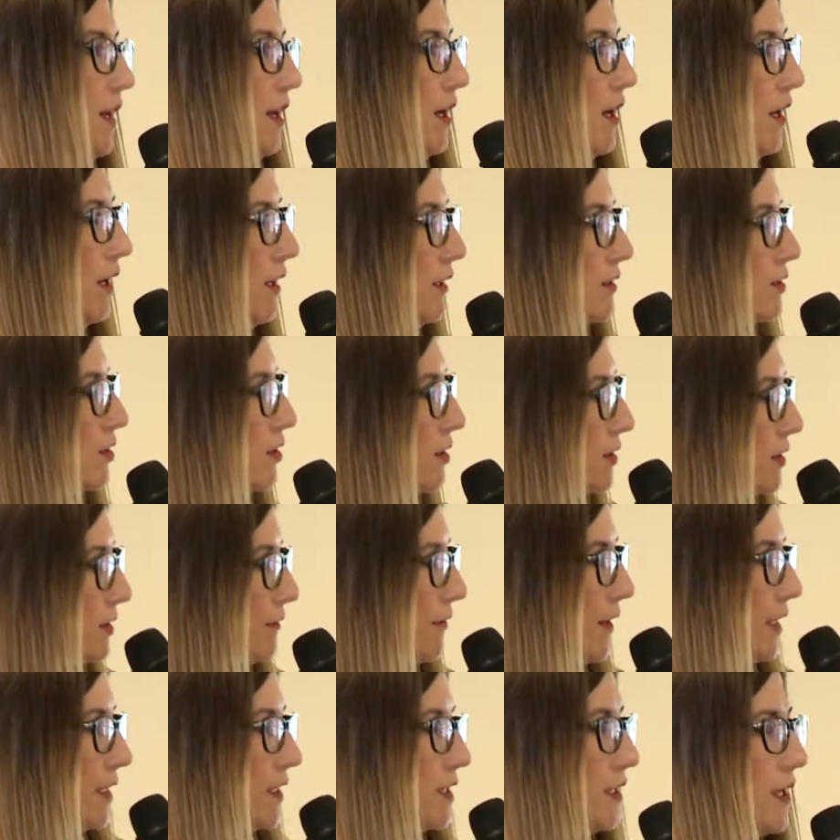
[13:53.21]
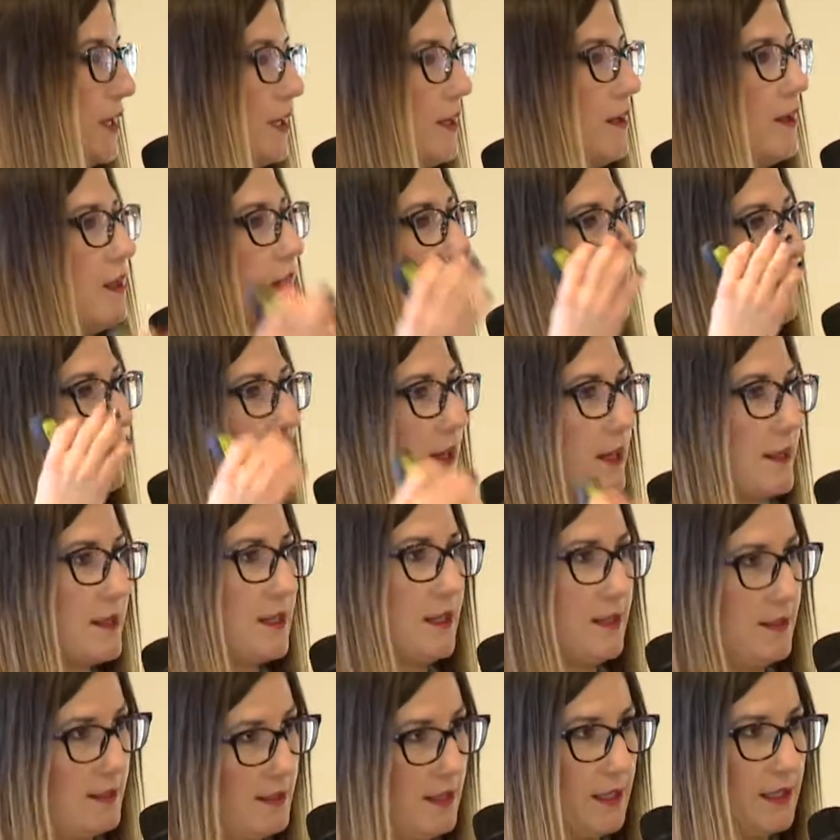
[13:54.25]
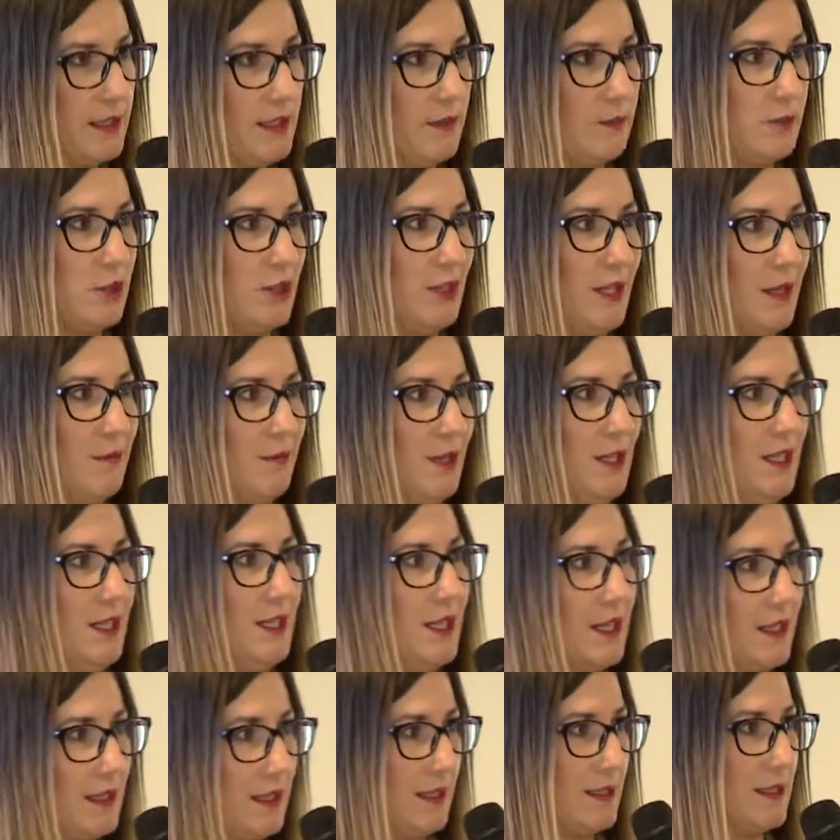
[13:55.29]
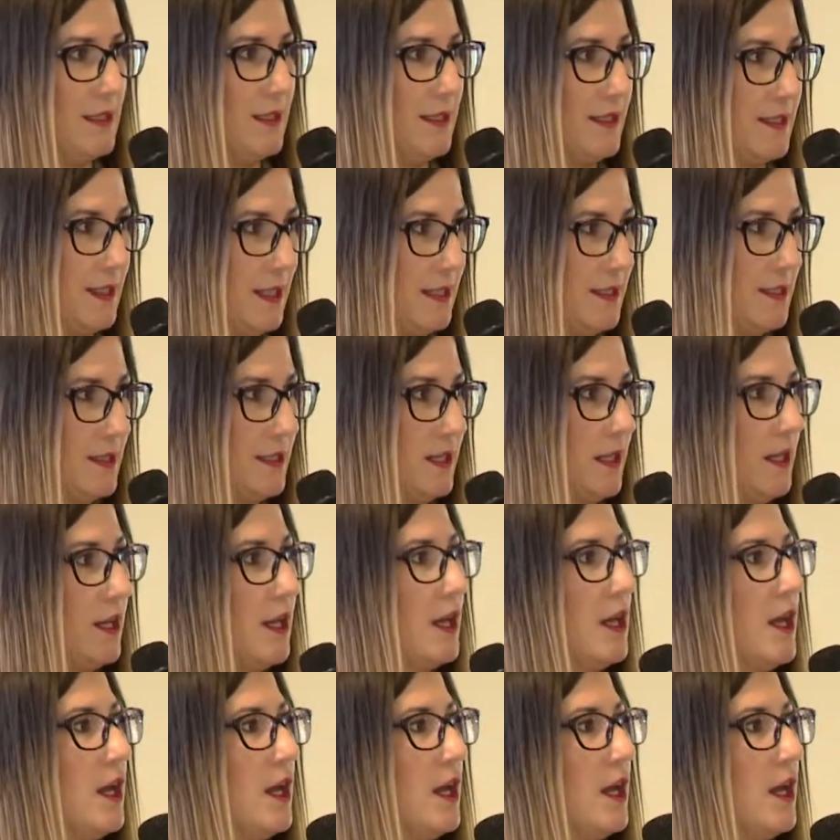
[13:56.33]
E, co jest ważne, na transakcji przynajmniej jedna z licencji